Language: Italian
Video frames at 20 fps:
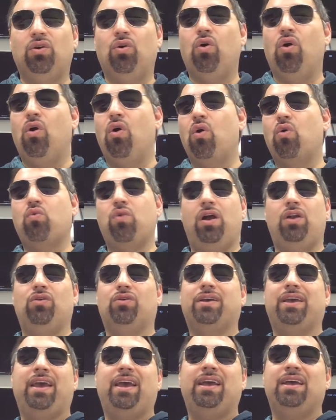o quello
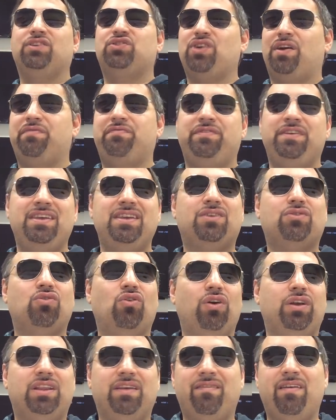che è già
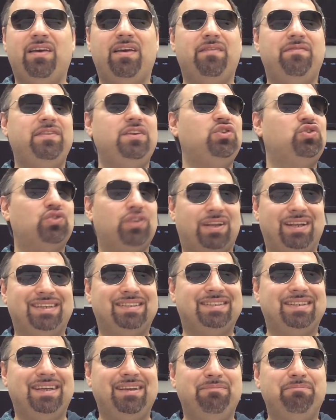fico e deve vincere
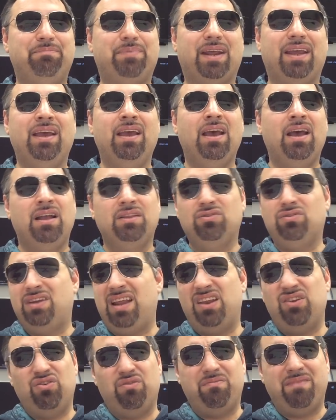sempre, non
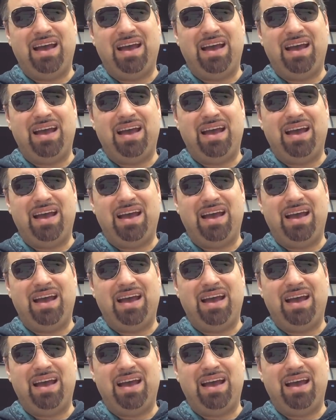hanno